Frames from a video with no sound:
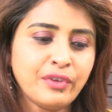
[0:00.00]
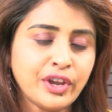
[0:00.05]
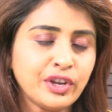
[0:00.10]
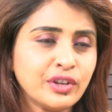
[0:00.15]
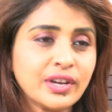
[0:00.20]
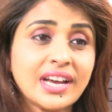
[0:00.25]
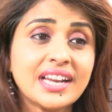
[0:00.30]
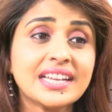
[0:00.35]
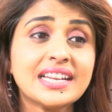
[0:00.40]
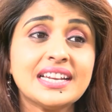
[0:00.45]

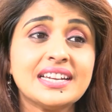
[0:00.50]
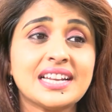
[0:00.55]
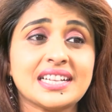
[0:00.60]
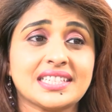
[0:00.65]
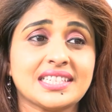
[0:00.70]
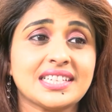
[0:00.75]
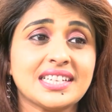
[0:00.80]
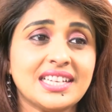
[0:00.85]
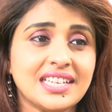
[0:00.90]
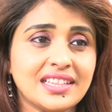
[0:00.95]
వేణుగారికి
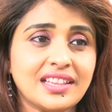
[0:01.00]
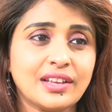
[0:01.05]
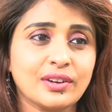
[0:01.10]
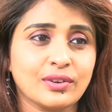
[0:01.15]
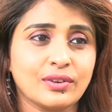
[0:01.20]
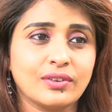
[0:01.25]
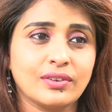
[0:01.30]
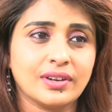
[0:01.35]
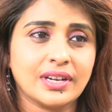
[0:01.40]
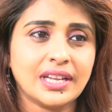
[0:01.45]

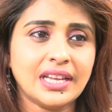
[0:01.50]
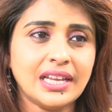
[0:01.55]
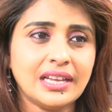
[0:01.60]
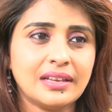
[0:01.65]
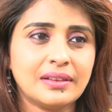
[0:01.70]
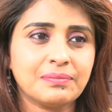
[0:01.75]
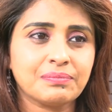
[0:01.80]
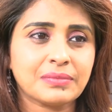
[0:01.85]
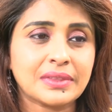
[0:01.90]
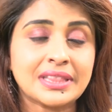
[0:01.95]
అనుకోండి
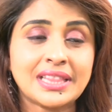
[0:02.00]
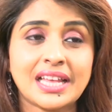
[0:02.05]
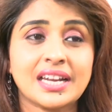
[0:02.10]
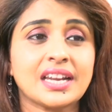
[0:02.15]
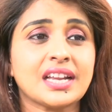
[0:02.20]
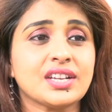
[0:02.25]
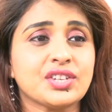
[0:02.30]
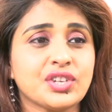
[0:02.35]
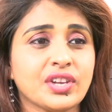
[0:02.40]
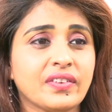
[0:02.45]

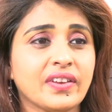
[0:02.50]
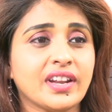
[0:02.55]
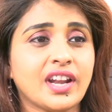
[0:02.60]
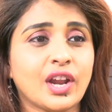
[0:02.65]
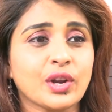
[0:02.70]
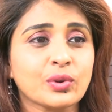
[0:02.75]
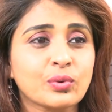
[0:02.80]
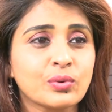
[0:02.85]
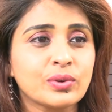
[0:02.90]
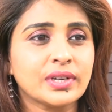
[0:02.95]
ధనరాజు
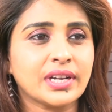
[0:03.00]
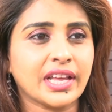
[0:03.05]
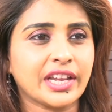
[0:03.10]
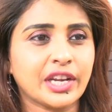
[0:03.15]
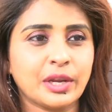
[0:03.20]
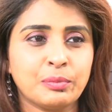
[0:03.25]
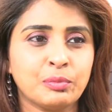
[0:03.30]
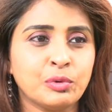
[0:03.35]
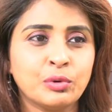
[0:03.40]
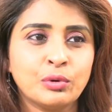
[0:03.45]
ఏమైనా
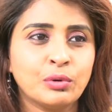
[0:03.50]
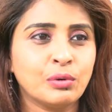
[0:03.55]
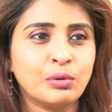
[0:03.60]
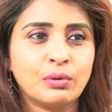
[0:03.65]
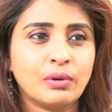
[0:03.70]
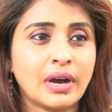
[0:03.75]
అనుకుంటారేమో